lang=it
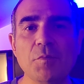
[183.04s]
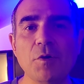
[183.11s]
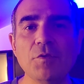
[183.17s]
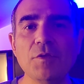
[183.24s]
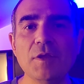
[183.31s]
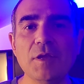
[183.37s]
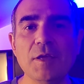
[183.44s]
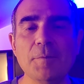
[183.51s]
di
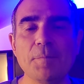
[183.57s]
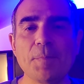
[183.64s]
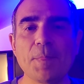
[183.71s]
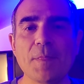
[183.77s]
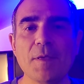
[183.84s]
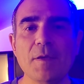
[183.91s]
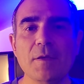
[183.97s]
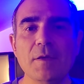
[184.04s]
Bonny
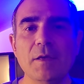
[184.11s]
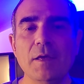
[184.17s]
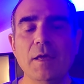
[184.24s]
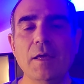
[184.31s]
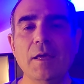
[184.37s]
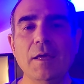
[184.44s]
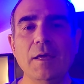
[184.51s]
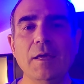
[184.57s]

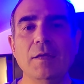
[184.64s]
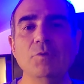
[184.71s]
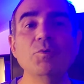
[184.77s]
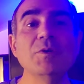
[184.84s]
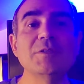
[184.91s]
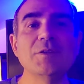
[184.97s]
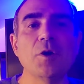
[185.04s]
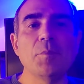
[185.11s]
e
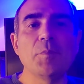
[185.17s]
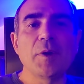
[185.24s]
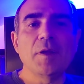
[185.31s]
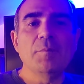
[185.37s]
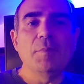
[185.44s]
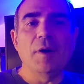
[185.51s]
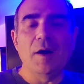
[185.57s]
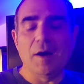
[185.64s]
2-0 per
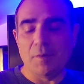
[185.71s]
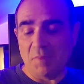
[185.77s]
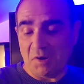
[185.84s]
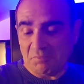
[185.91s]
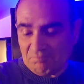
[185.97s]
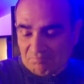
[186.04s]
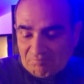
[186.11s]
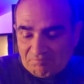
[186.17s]
il
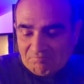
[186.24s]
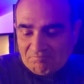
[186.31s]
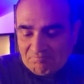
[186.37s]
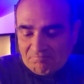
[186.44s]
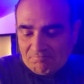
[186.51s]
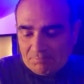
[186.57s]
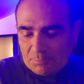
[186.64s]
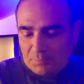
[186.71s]
Parma.
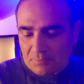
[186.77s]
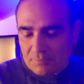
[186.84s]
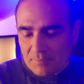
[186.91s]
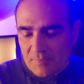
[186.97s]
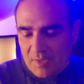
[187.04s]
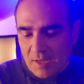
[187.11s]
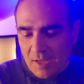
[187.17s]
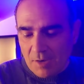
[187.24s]

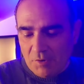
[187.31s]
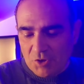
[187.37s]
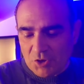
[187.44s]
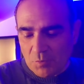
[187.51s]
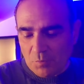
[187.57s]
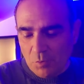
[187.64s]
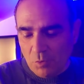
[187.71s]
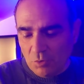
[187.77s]
A
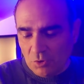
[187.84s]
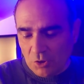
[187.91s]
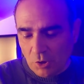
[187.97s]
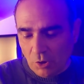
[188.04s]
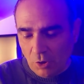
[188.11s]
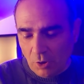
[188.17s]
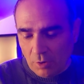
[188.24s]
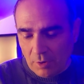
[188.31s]
questo
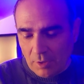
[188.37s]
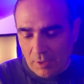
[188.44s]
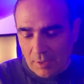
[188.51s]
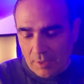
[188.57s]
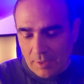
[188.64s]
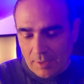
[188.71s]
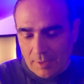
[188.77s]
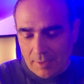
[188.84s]
punto
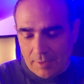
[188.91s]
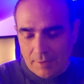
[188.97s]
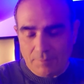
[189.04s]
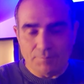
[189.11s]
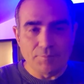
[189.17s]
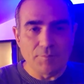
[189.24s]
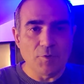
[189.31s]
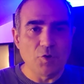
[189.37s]
eh,
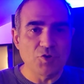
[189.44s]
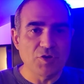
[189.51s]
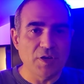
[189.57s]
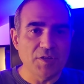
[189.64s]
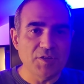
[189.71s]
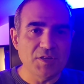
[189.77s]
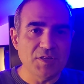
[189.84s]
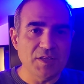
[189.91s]
cosa
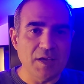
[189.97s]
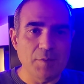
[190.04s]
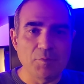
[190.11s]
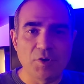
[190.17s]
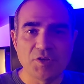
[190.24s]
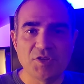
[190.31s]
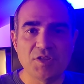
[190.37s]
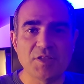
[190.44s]

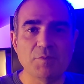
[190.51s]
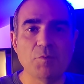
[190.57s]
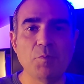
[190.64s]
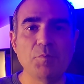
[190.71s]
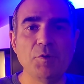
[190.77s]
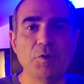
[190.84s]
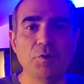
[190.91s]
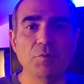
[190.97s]
registriamo? Registriamo
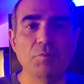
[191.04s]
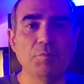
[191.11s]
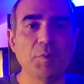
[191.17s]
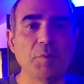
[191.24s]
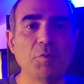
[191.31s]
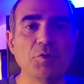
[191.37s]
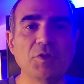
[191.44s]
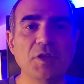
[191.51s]
un, pilo- un
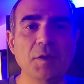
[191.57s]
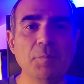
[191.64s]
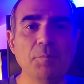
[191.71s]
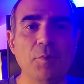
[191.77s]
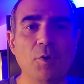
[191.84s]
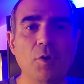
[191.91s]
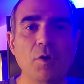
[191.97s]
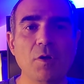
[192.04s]
primo
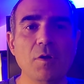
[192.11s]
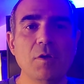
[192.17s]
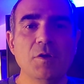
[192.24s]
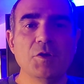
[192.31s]
tempo